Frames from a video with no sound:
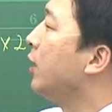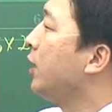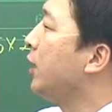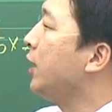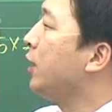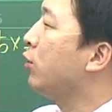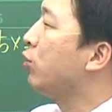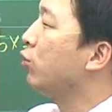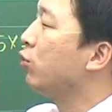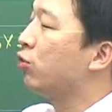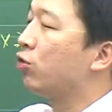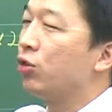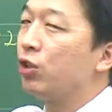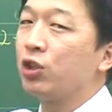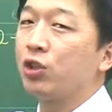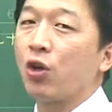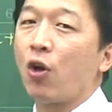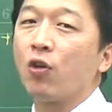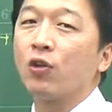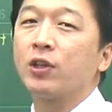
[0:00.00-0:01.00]
이 두
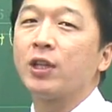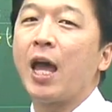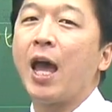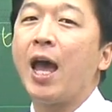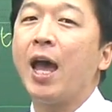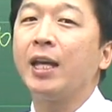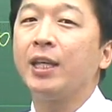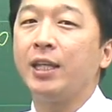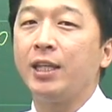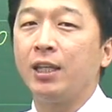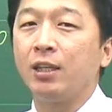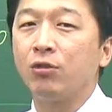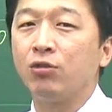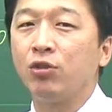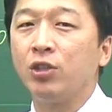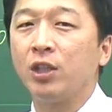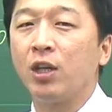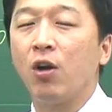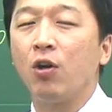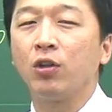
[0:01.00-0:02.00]
수를 적당히
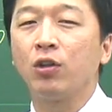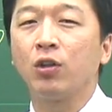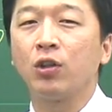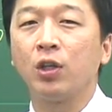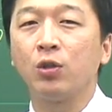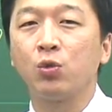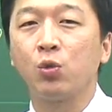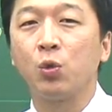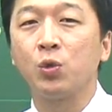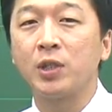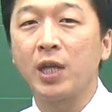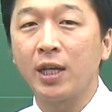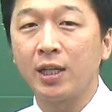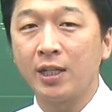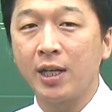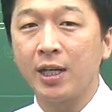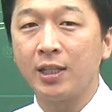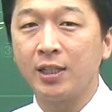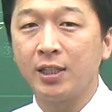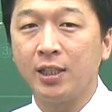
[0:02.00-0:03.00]
우리가 어떻게
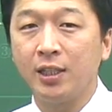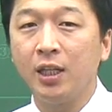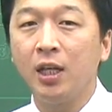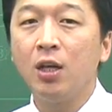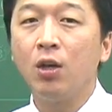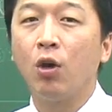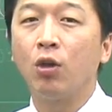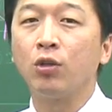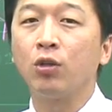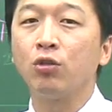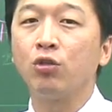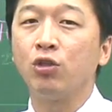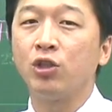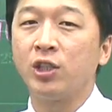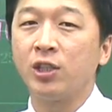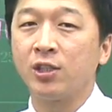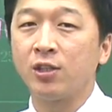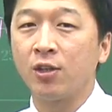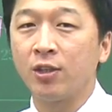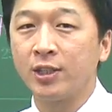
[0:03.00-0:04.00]
조작을 하든 어떤
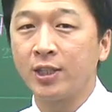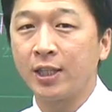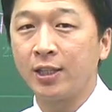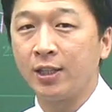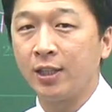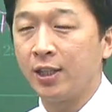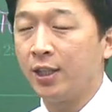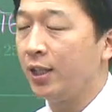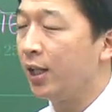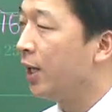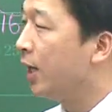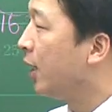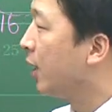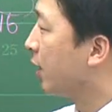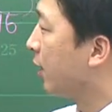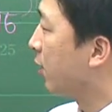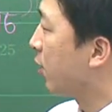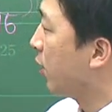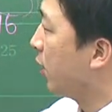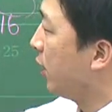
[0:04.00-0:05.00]
규칙성을 찾든
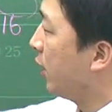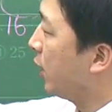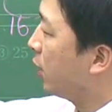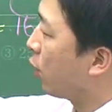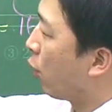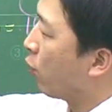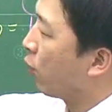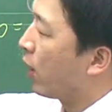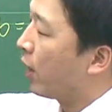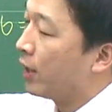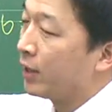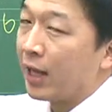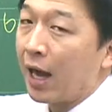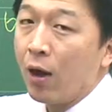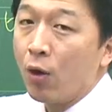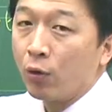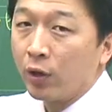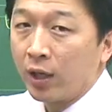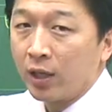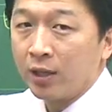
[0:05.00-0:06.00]
그래서 이 결과가
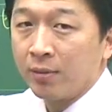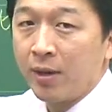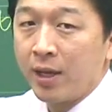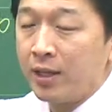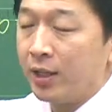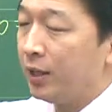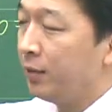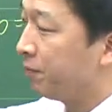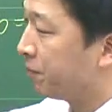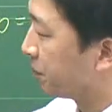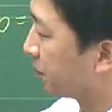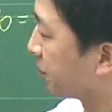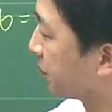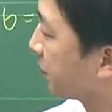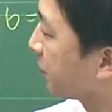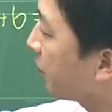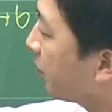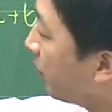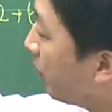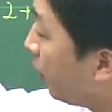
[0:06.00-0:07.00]
나오게끔 하는
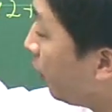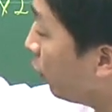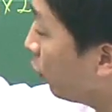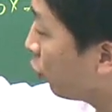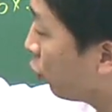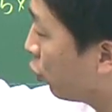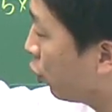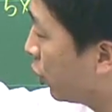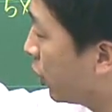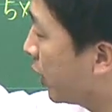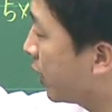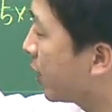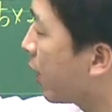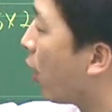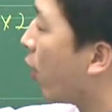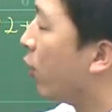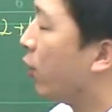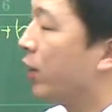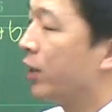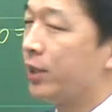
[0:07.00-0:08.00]

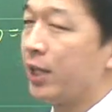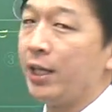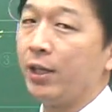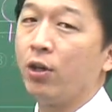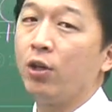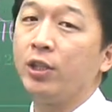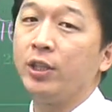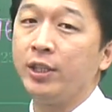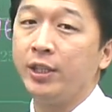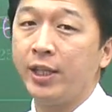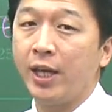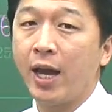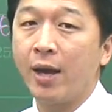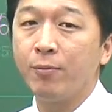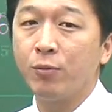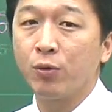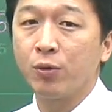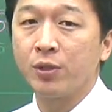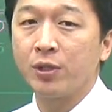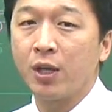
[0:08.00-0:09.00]
규칙성. 자, 이걸
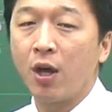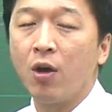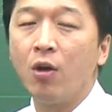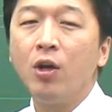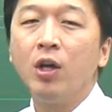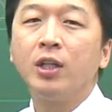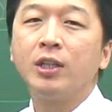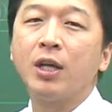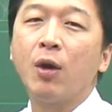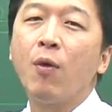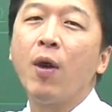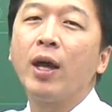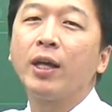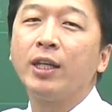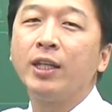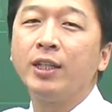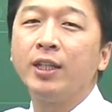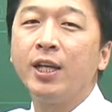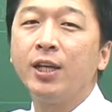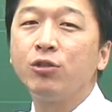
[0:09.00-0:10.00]
이해함으로써 자,
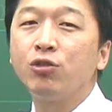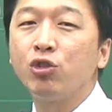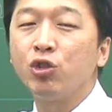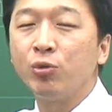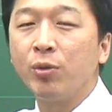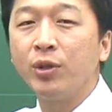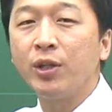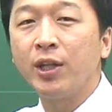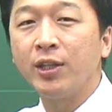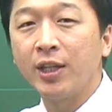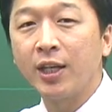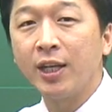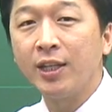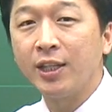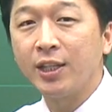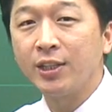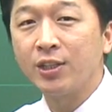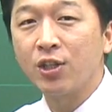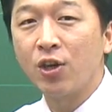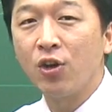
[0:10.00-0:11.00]
확인을 해주시면
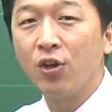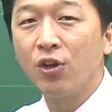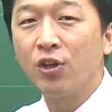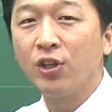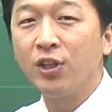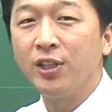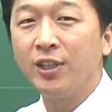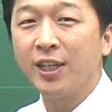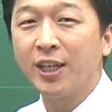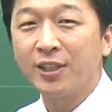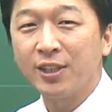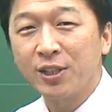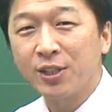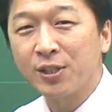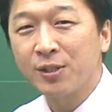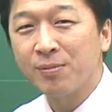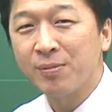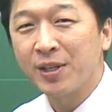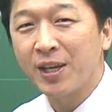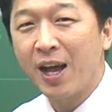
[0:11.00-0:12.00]
된다는 얘기죠. 이해가
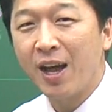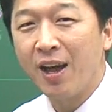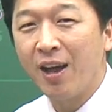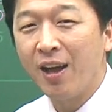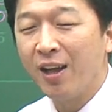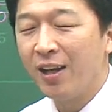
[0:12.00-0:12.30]
되셨습니까?